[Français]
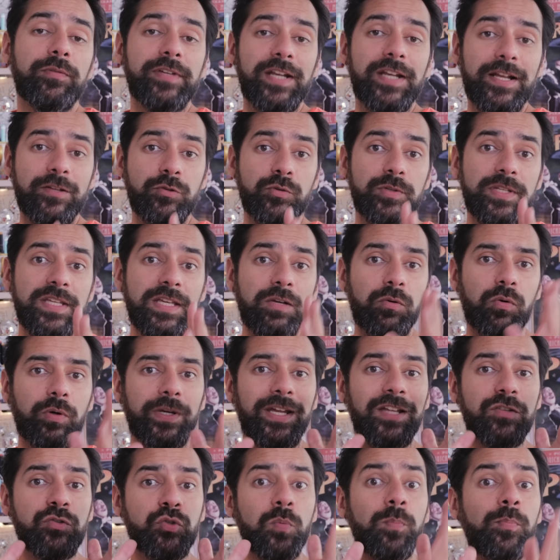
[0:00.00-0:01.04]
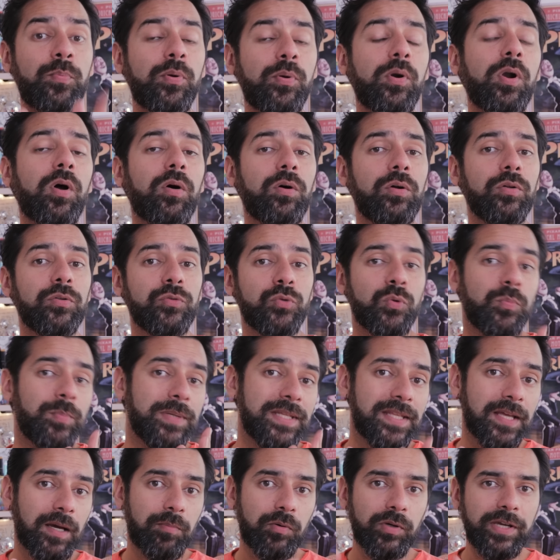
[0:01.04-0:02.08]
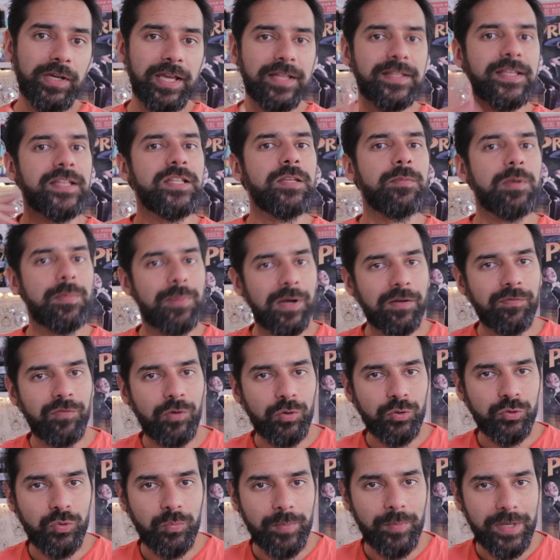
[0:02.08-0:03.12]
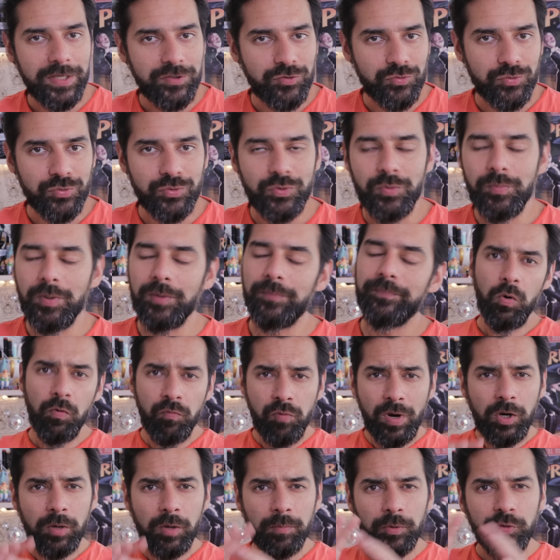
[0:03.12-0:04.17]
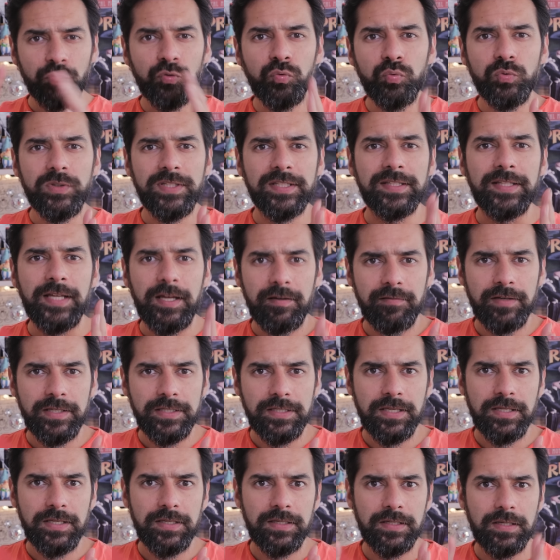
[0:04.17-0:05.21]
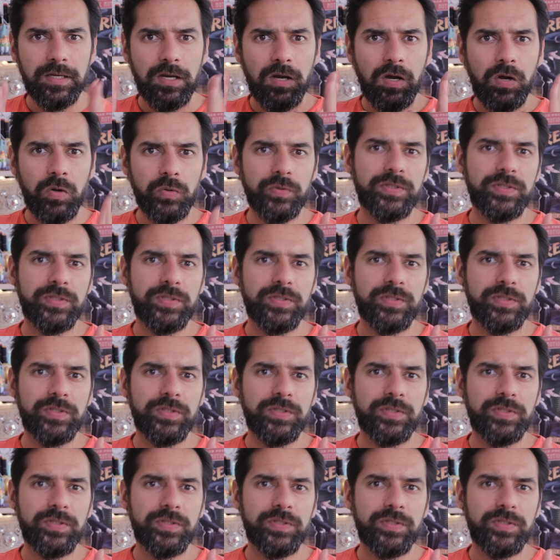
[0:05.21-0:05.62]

on regarde à la 2D et qu'on regarde ce plan de Peter Pan qui a été animé par Frank Thomas justement, on voit comment tout est travaillé en